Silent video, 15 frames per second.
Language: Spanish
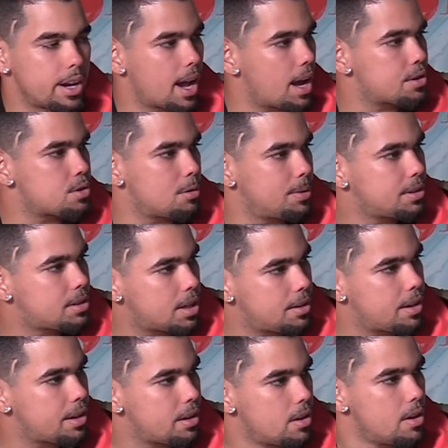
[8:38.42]
Cacho, ¿me
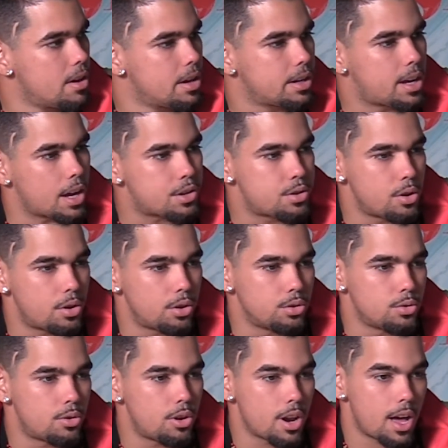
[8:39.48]
entiendes? Cacho
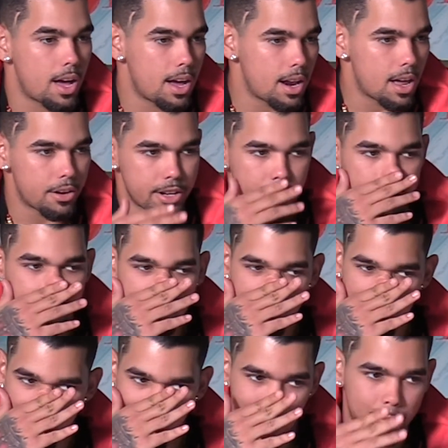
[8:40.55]
tuvo la, brillante
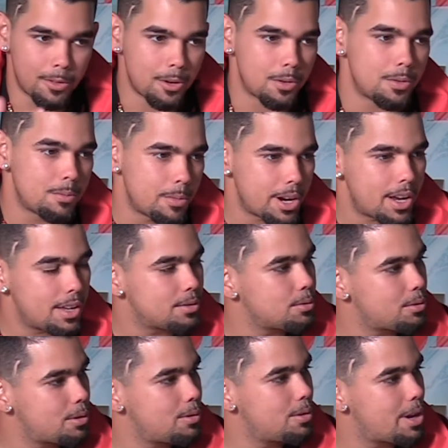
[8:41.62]
idea como, mira,
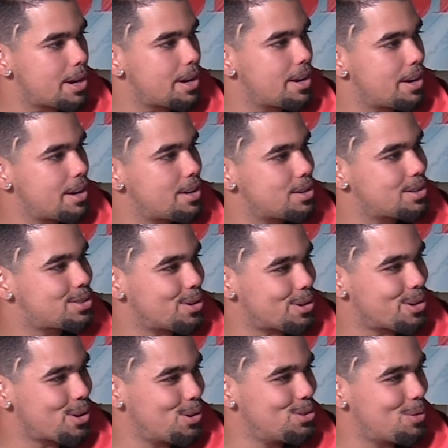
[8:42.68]
tú eres
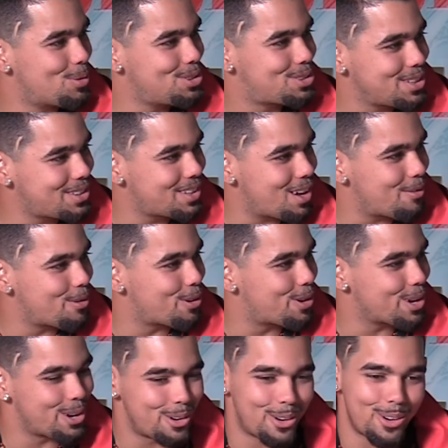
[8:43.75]
sobrino de un deportista, ¿por
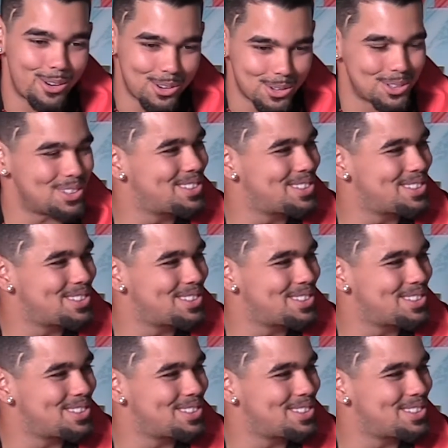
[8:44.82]
qué no,